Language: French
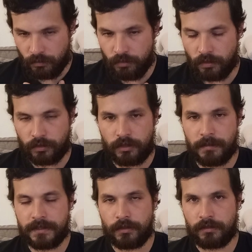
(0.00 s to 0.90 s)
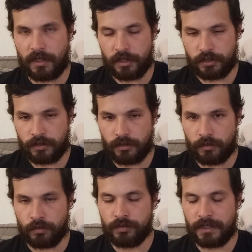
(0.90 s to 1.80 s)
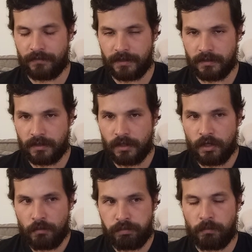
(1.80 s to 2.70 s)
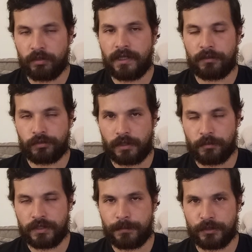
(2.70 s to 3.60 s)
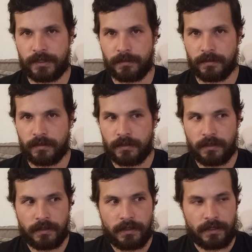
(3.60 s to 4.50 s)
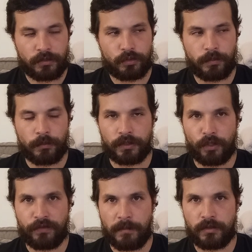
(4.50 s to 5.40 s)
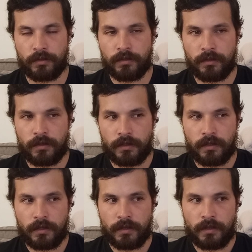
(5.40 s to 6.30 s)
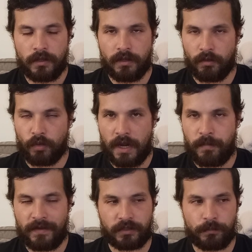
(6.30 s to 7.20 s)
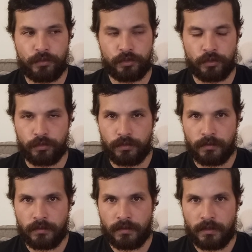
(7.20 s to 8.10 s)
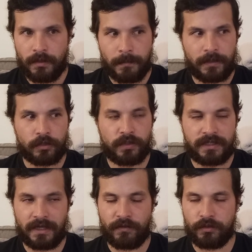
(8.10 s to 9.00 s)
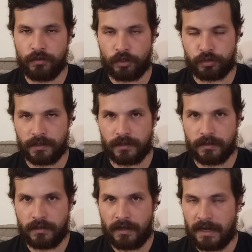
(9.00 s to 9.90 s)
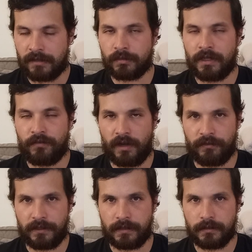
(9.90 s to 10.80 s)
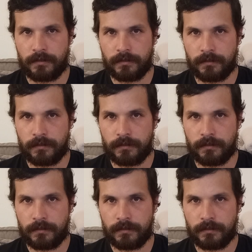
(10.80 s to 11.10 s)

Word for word: Nous, en tant qu'hommes, c'est notre tâche de nous élever pour montrer à d'autres hommes que c'est possible, et surtout pour montrer aux femmes que elles peuvent attendre plus de nous, mais qu'ensuite, si elles veulent nous rejoindre, elles ont de l'effort à faire.